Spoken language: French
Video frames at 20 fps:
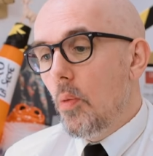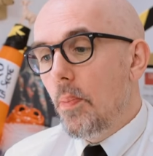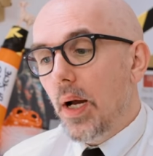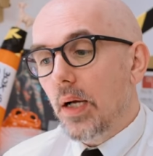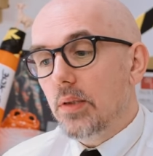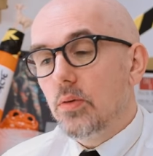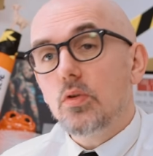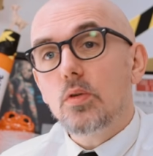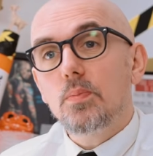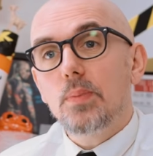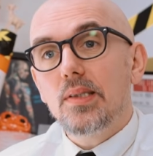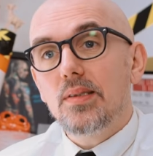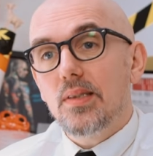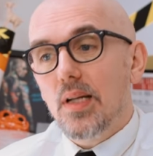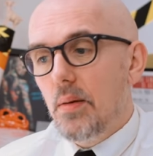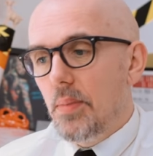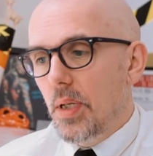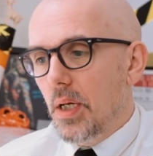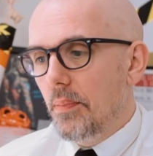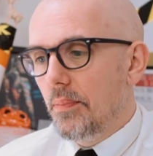L'opération se passe
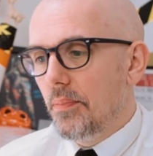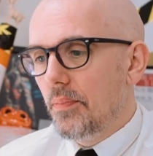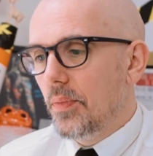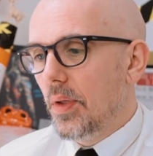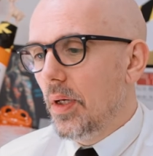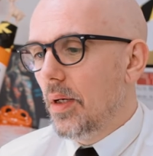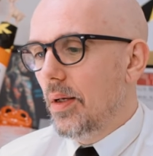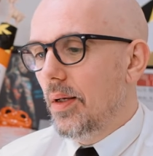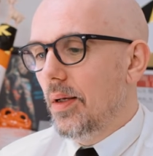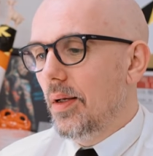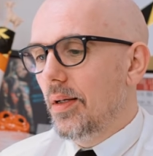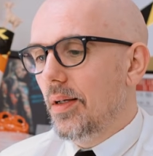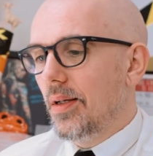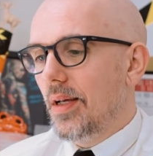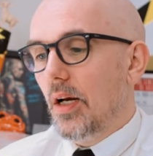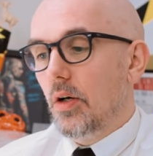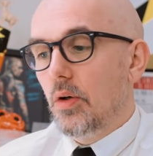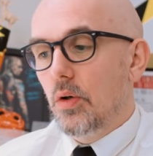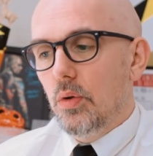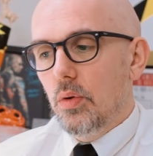très bien.
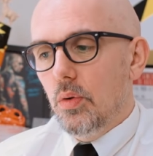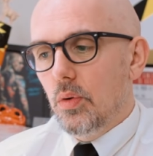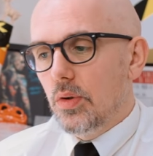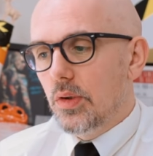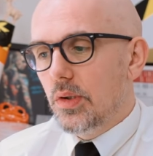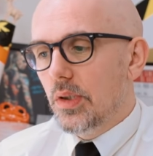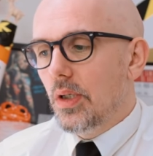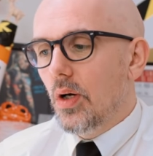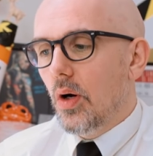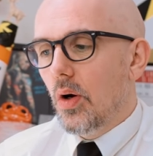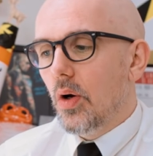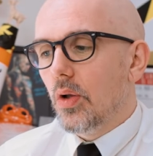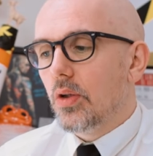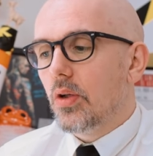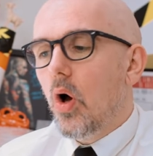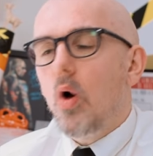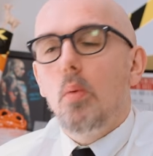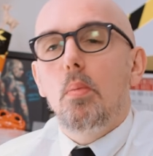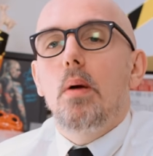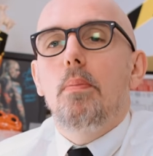Quelques nausées en
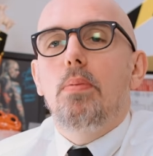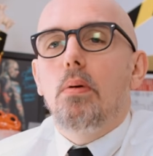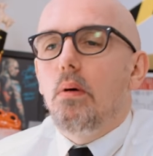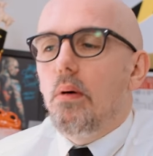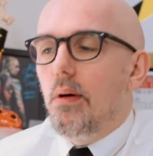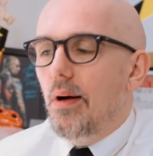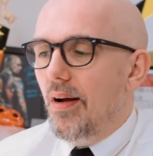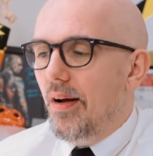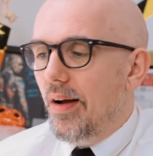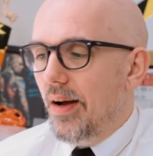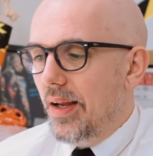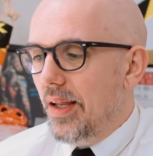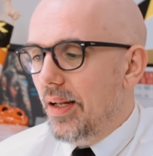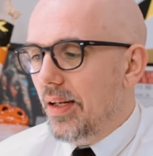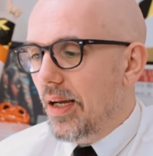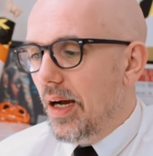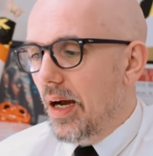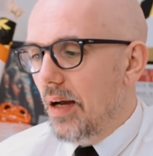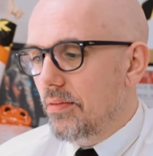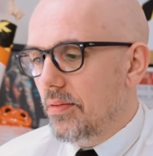rentrant, mais bon, euh, rien
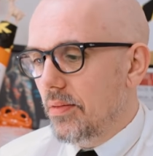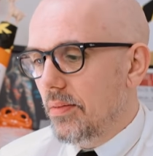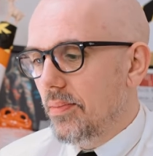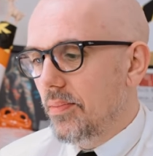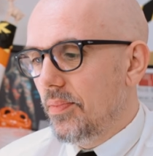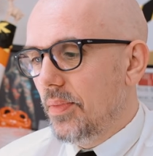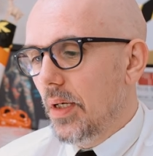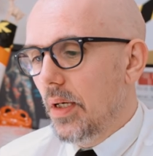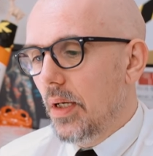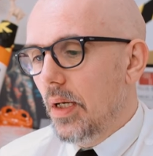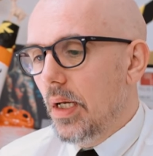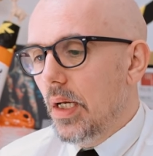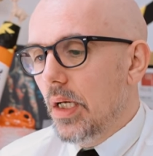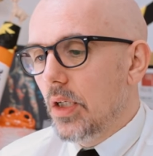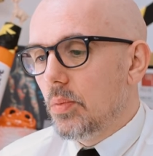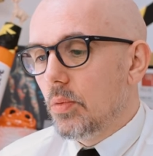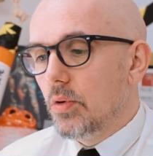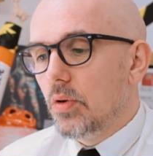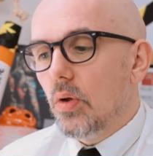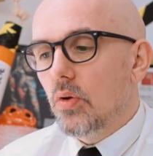de grave.
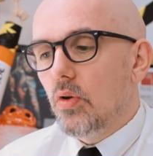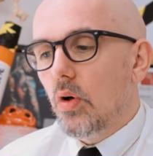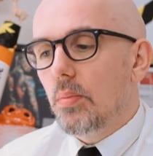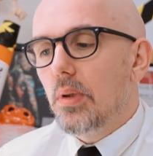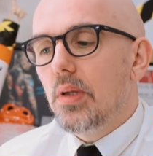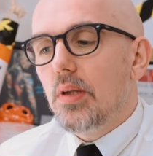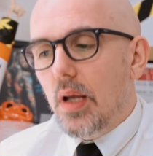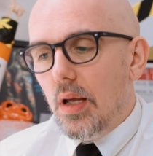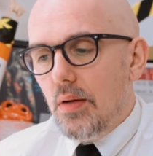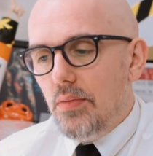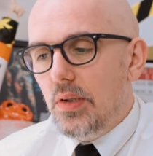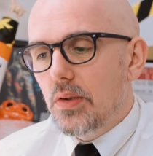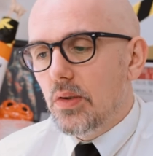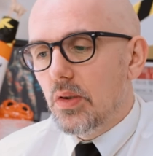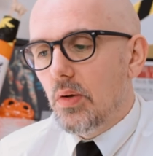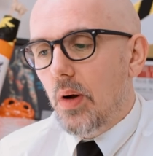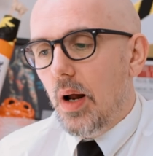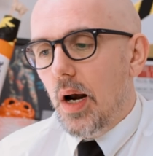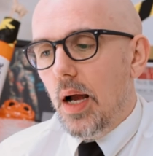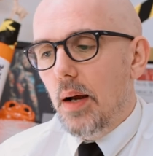Je me suis endormi très vite ce
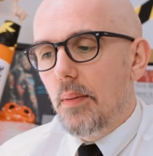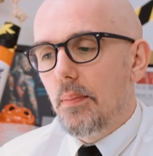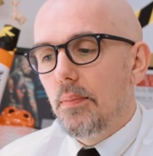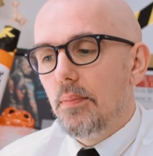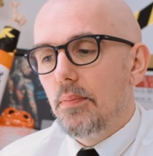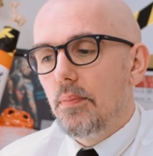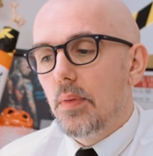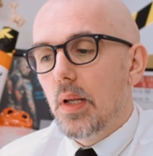soir-là.